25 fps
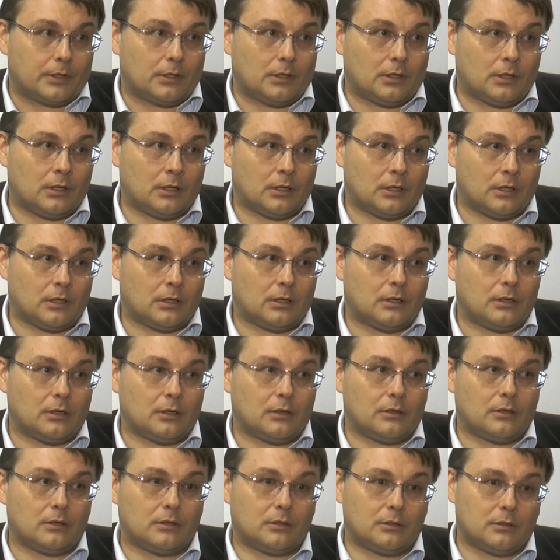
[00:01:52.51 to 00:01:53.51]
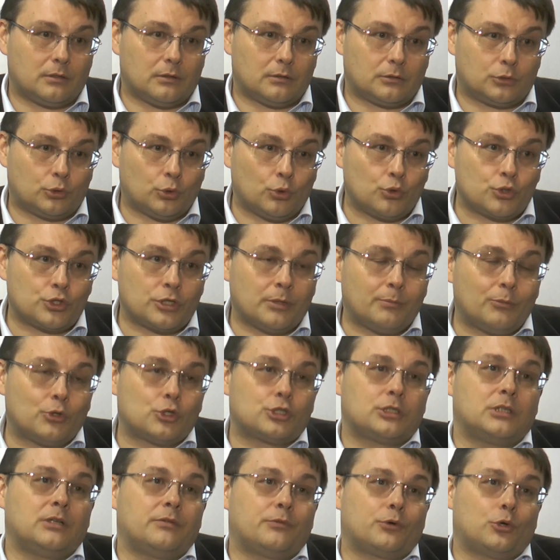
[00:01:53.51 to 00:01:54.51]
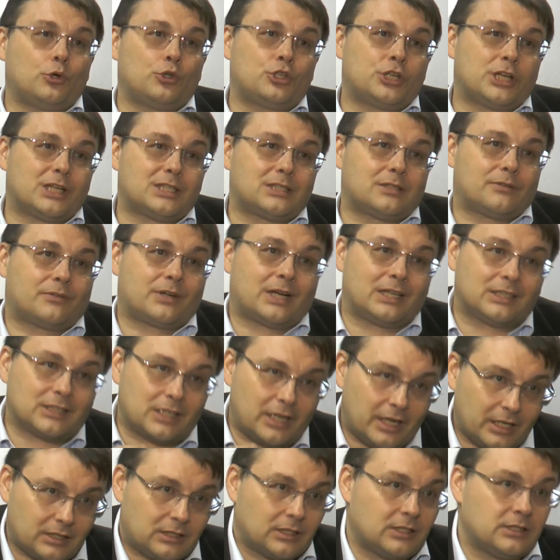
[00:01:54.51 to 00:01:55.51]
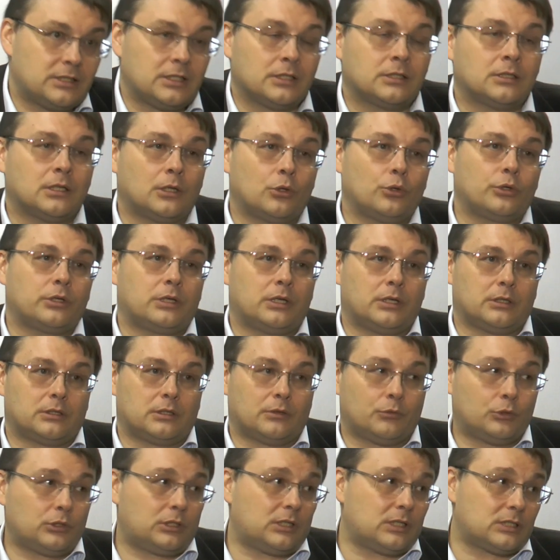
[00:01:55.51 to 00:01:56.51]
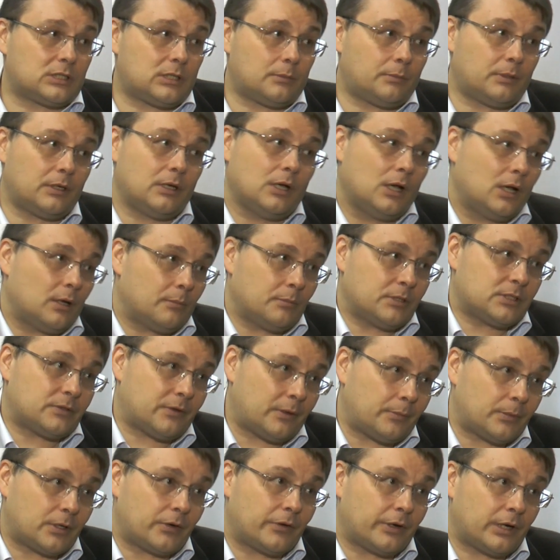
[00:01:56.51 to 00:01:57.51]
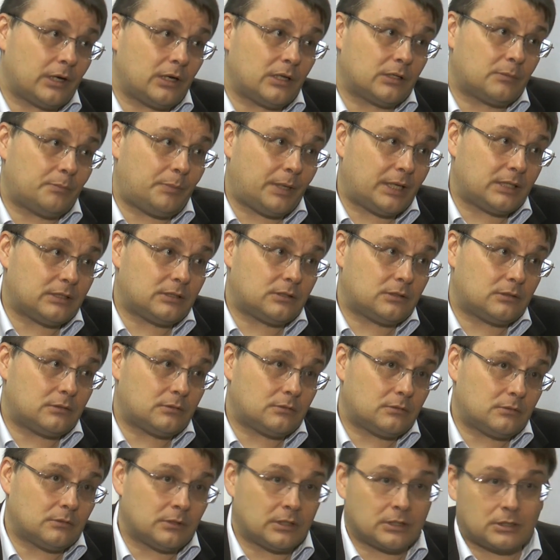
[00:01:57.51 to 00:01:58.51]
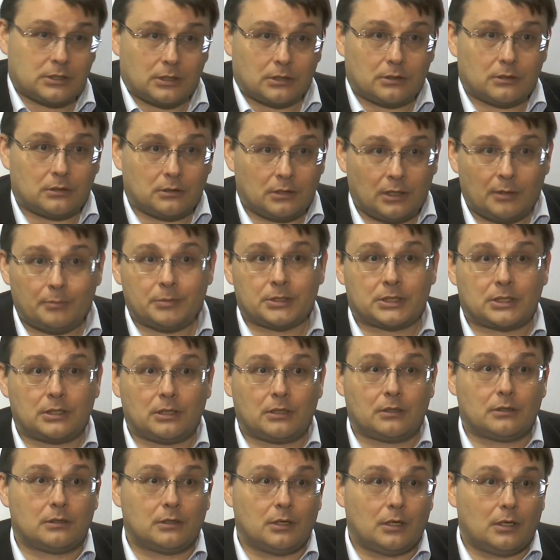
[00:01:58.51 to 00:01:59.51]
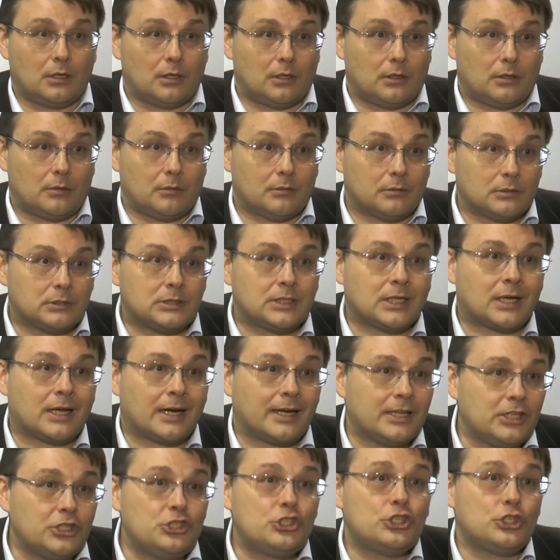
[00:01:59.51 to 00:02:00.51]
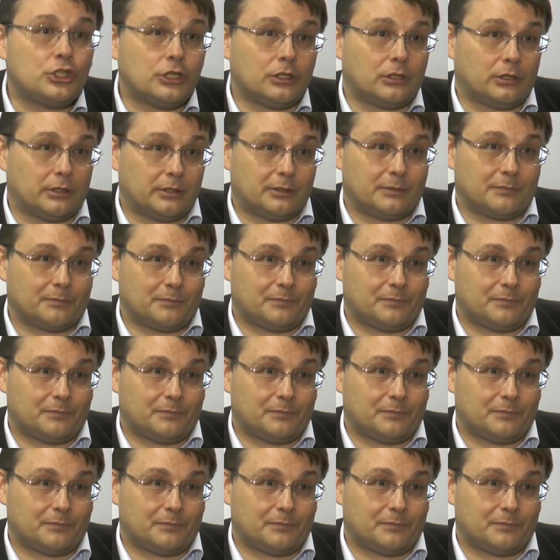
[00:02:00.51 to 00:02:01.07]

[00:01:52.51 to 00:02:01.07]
э, то уже можно и включаться в конкретные технологии этой. Вот если бы мы с вами говорили лет 5 назад, я бы сказал, сохранить силы,